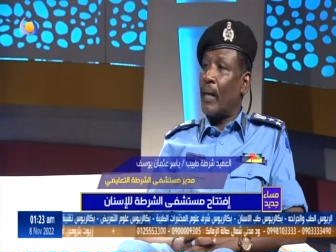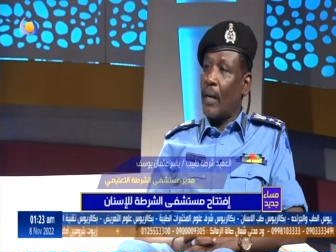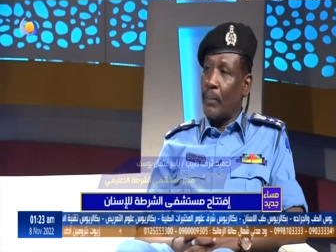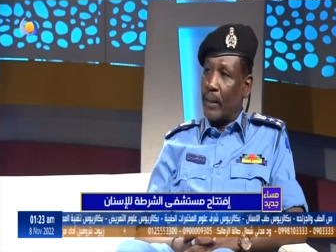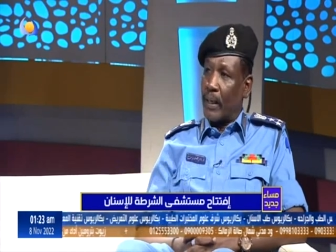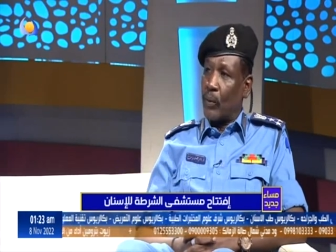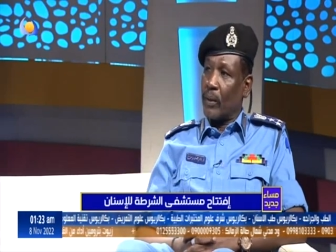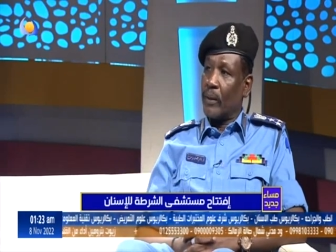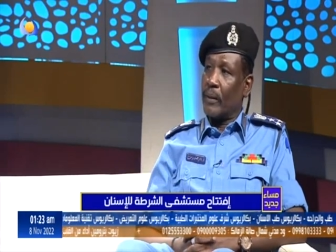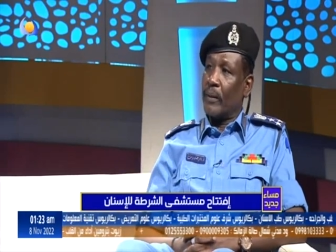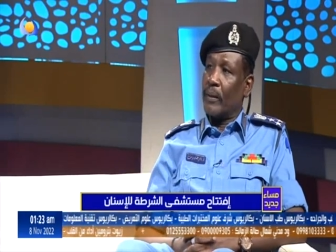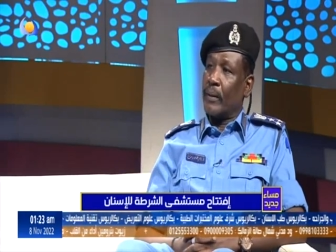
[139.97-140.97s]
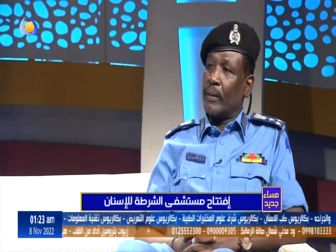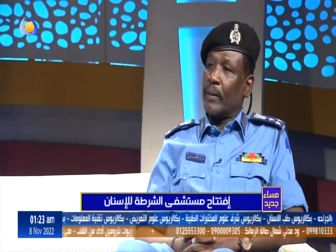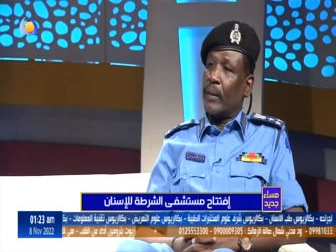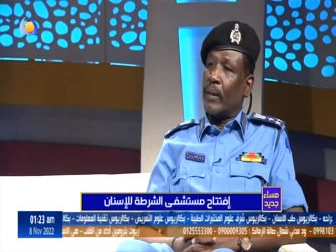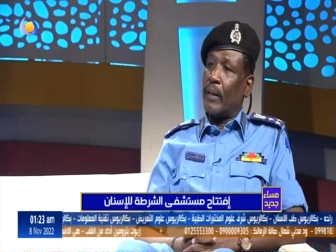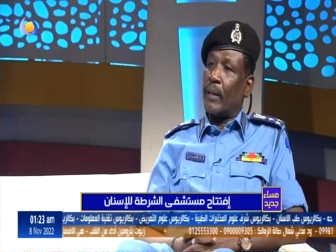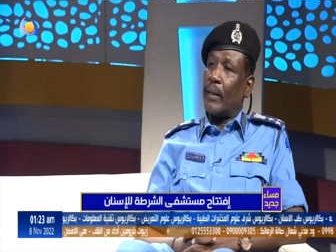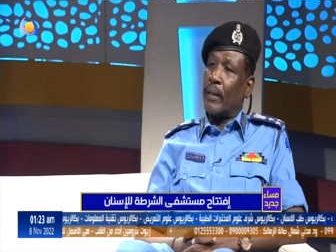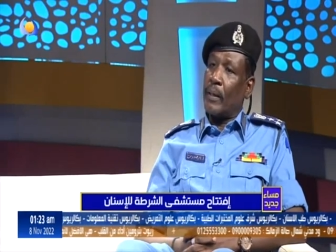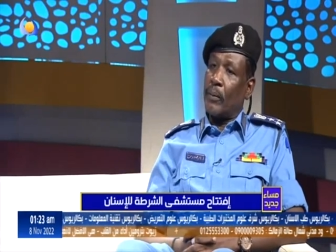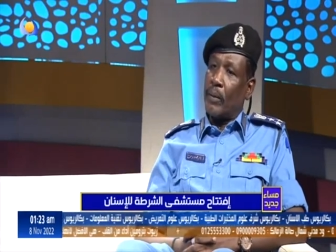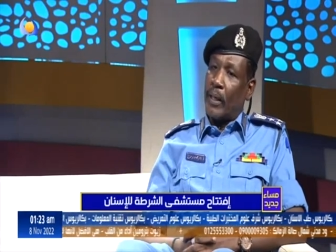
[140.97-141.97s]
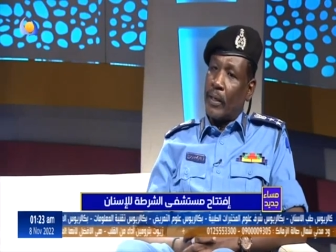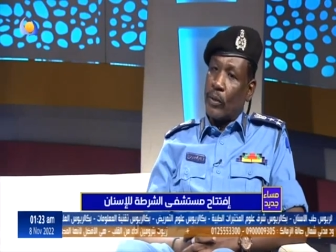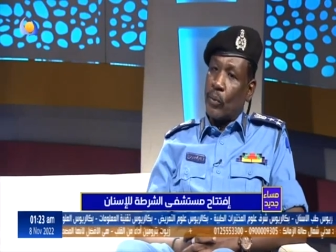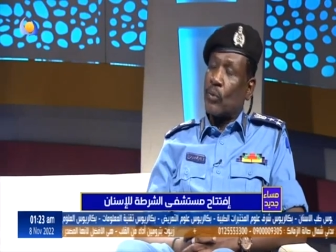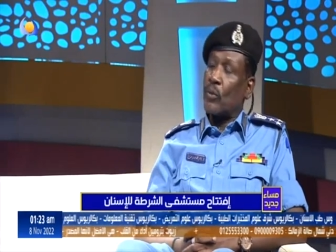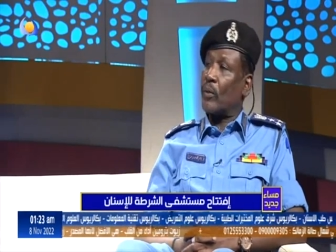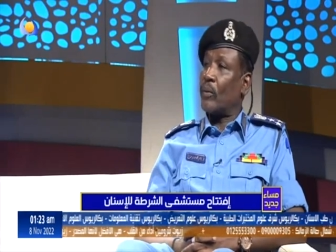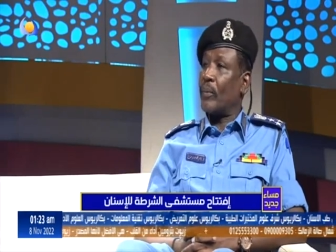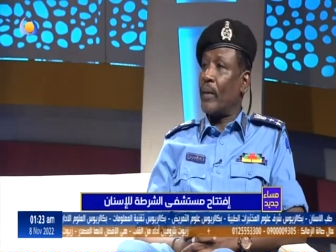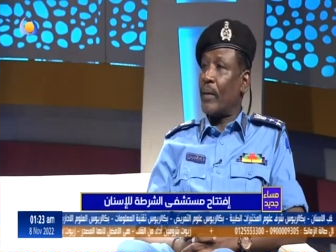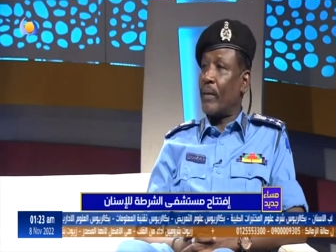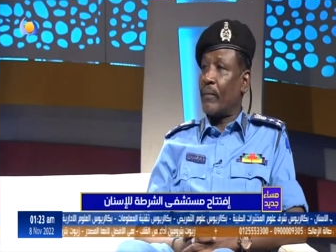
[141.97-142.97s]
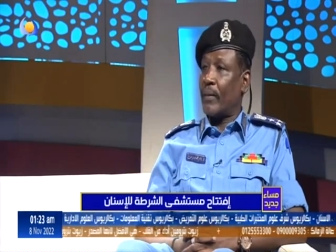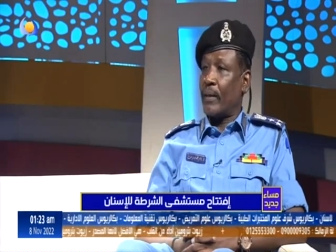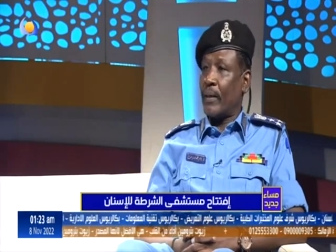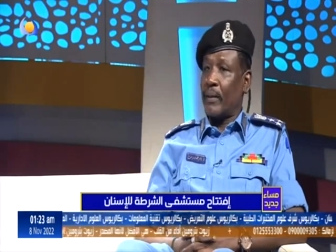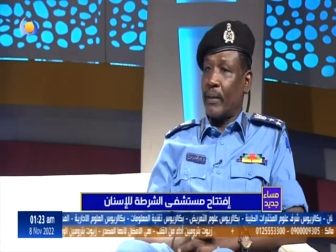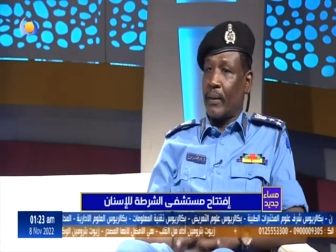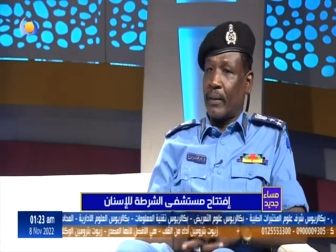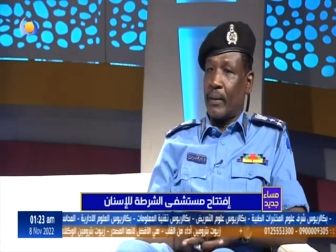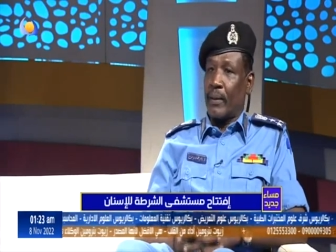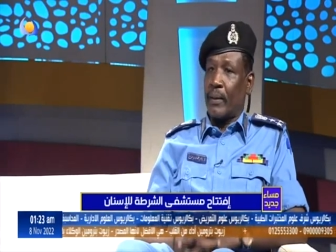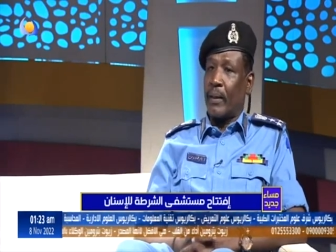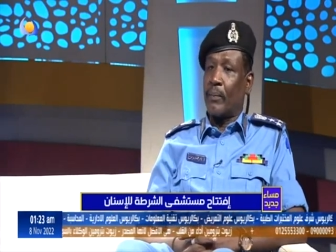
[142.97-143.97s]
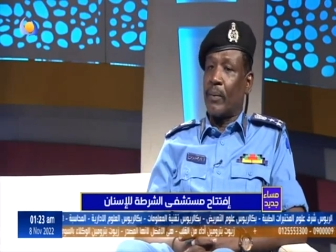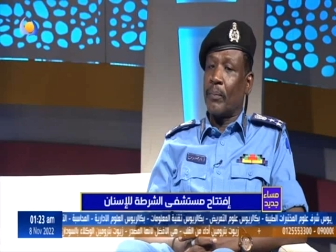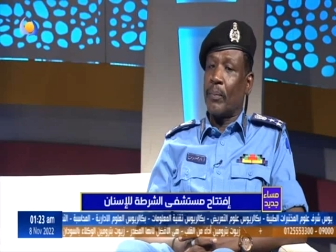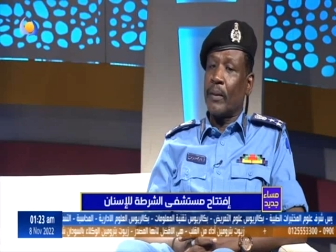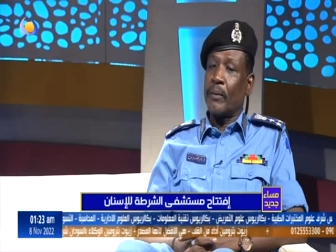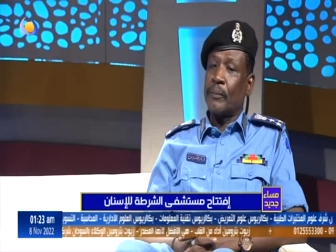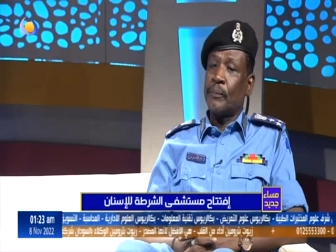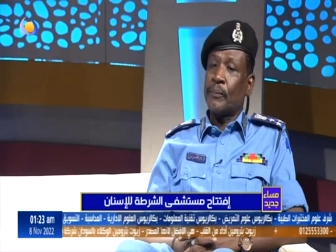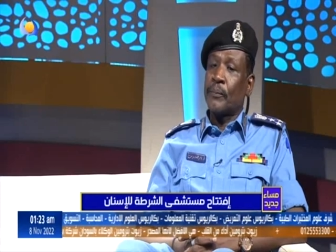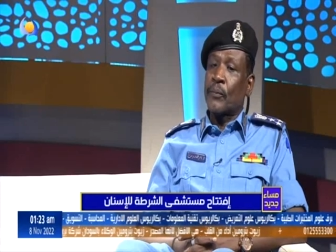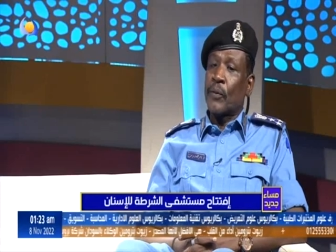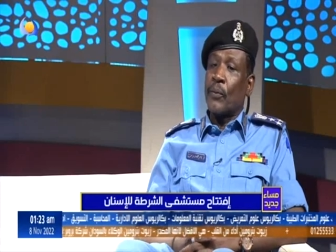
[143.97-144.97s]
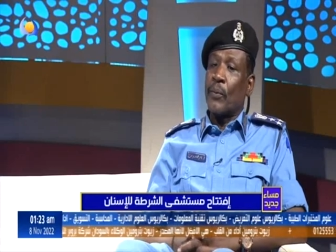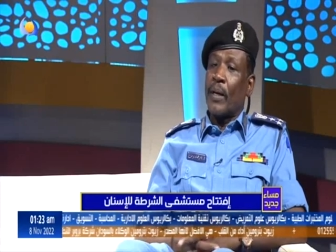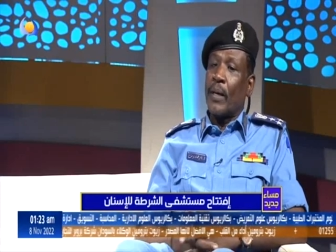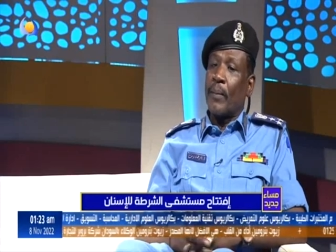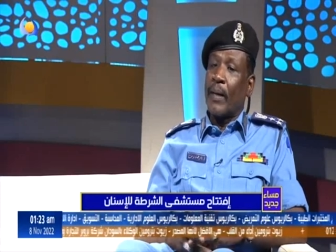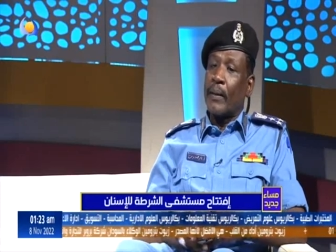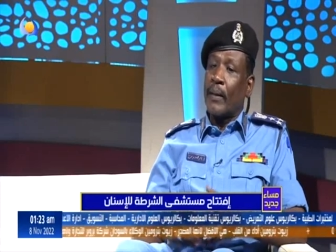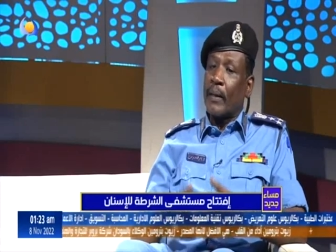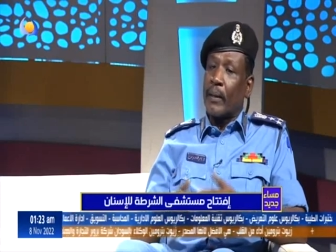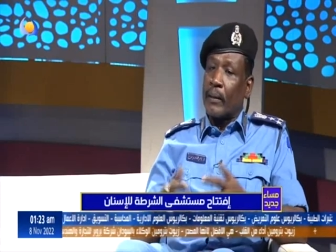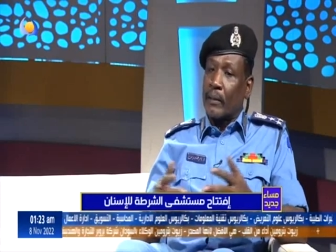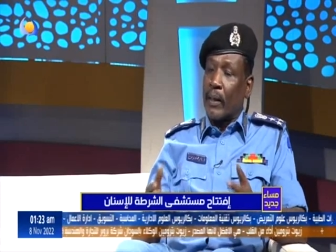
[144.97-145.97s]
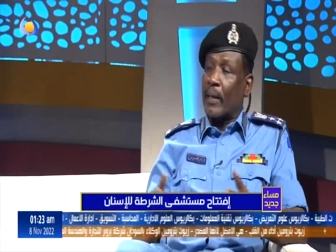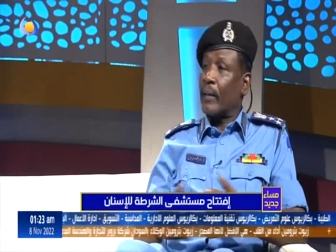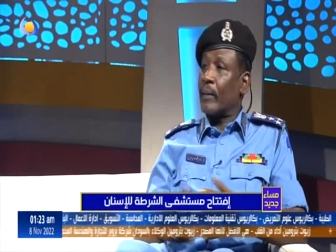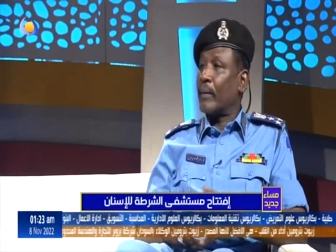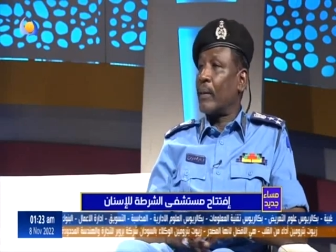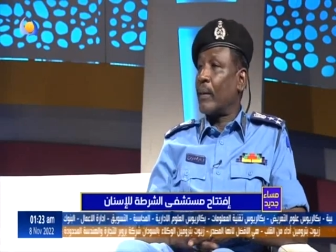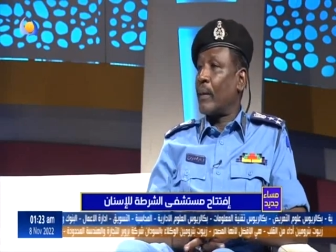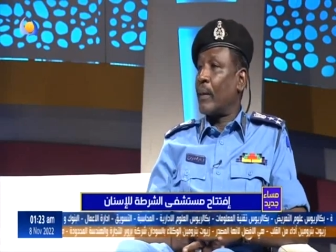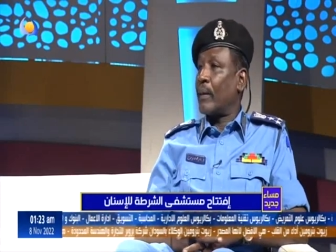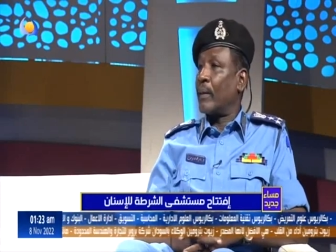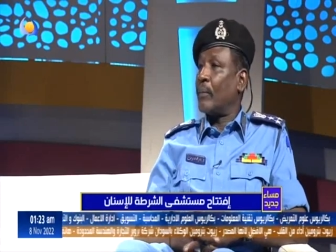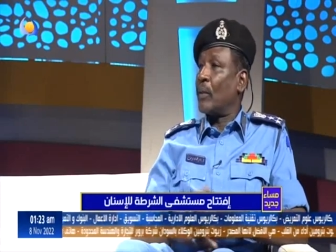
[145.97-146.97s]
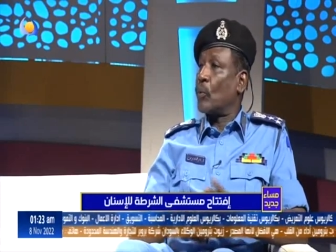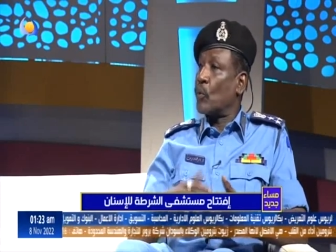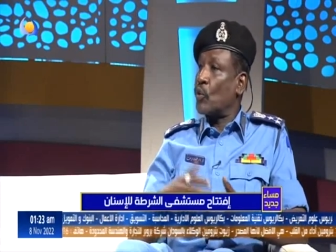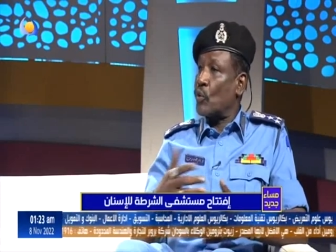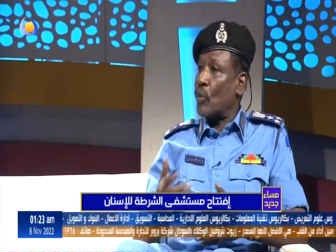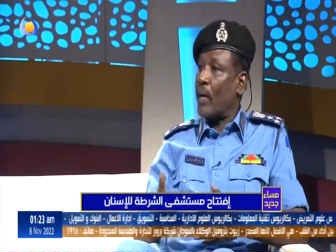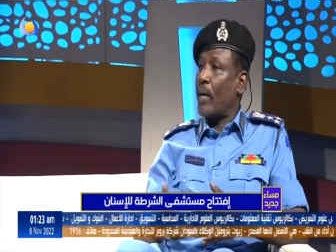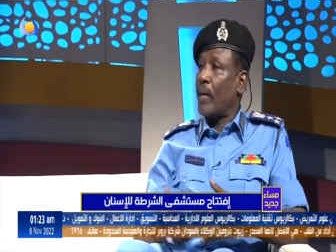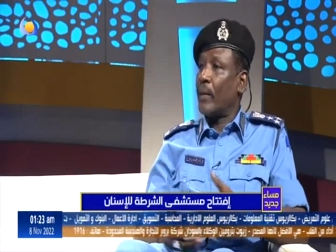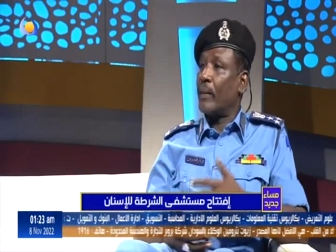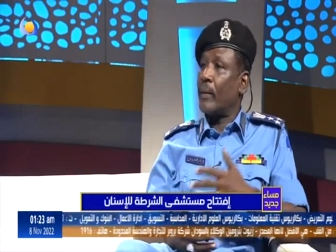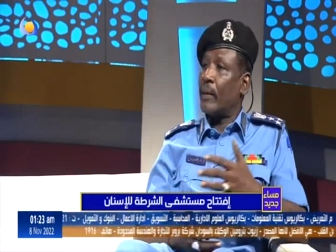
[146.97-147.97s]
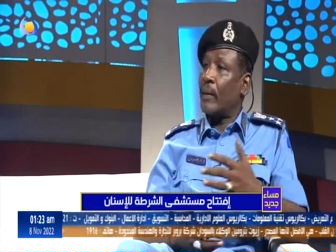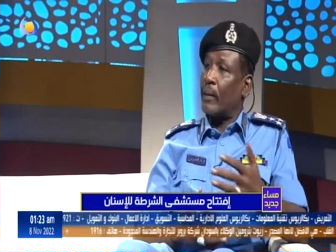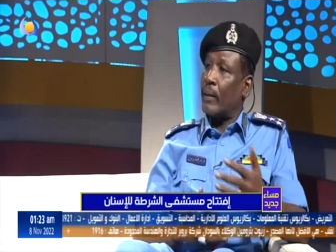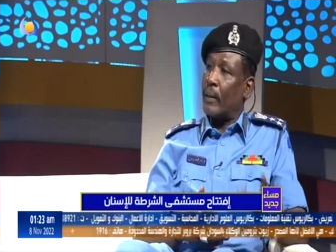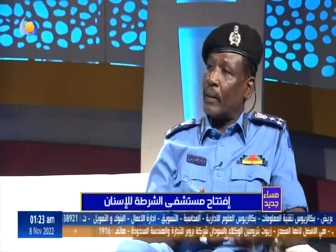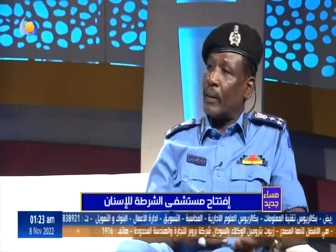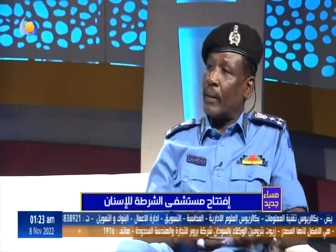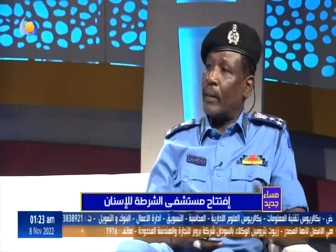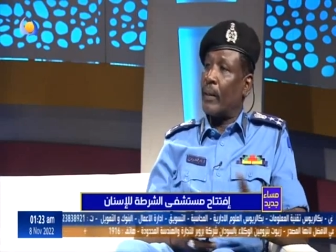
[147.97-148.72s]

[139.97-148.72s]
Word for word: لقسم اسنان يعني من من مركز صحي لعياده مجموعه بتاعت عياده اسنان تحول لقسم اسنان والان الحمد لله رب العالمين بصدد افتتاح